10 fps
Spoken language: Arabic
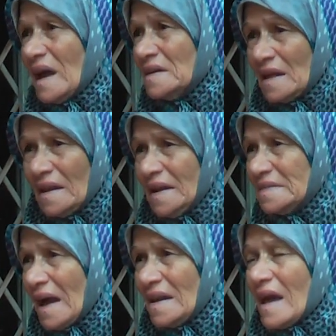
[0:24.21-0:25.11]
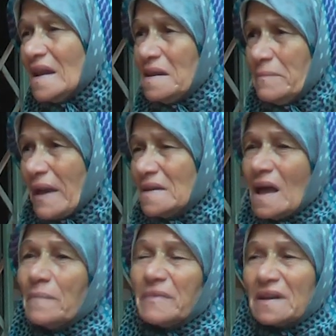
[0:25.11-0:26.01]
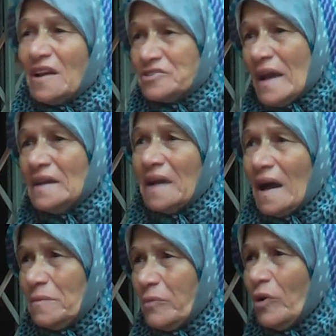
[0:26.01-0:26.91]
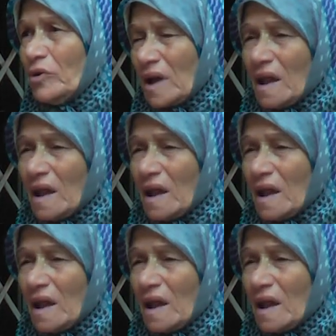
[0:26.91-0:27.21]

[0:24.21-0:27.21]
هذا العيد على قلبي انا ابني راح شهيد على البور